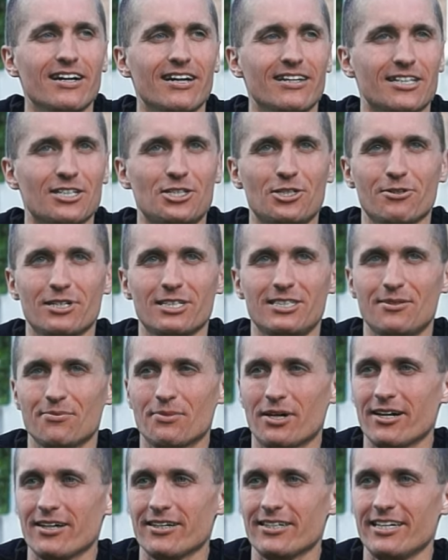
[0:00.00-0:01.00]
Началась
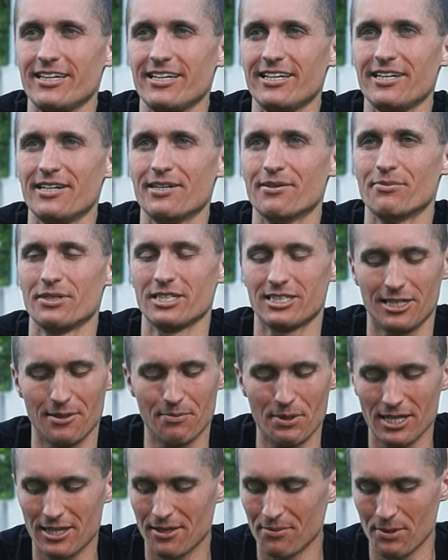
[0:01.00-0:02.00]
зима, и мы с
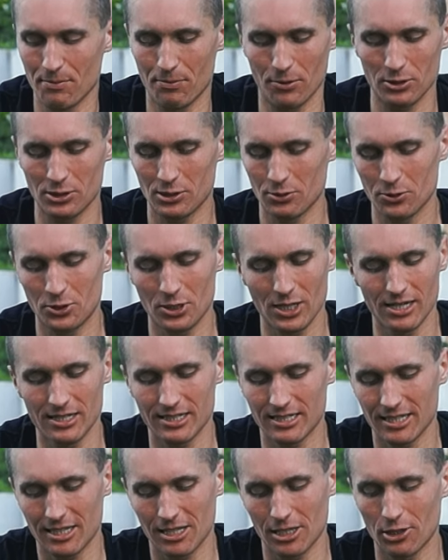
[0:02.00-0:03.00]
ребятами просто
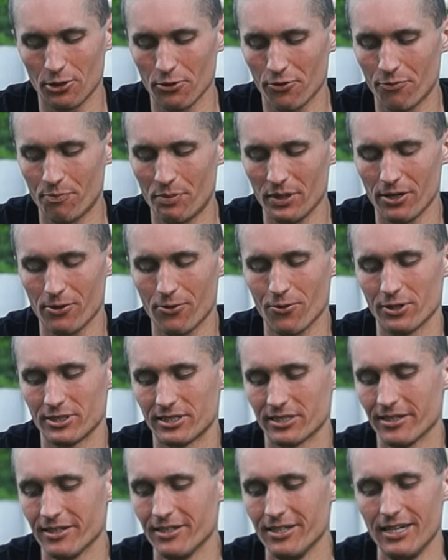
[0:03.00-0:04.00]
учились этот трюк в
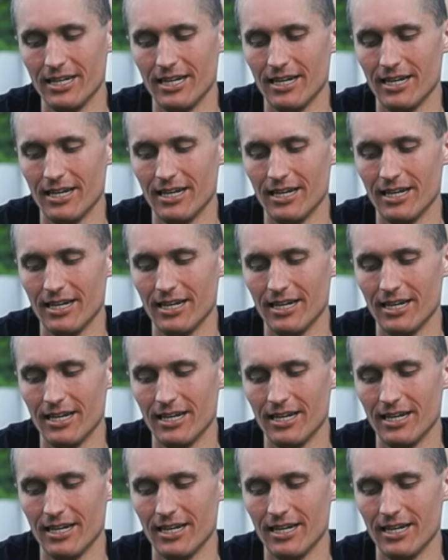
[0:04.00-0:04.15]
переходе.